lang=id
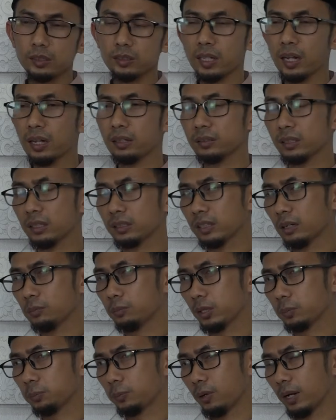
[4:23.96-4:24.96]
Saat
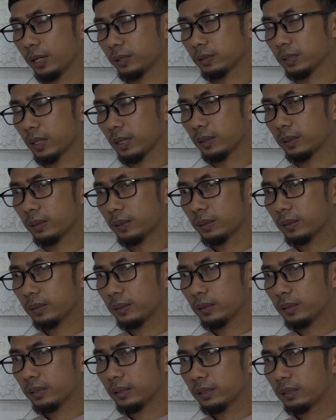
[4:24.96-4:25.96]
kita berpuasa,
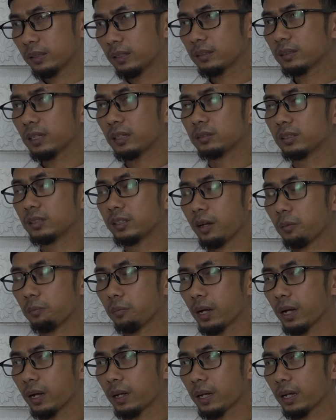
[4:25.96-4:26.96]
kita
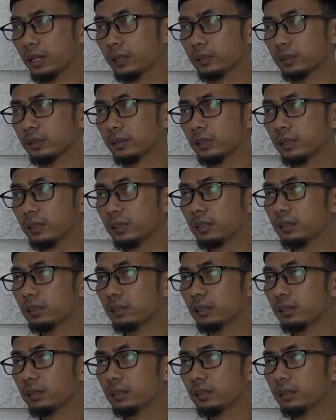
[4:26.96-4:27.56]
tidak makan,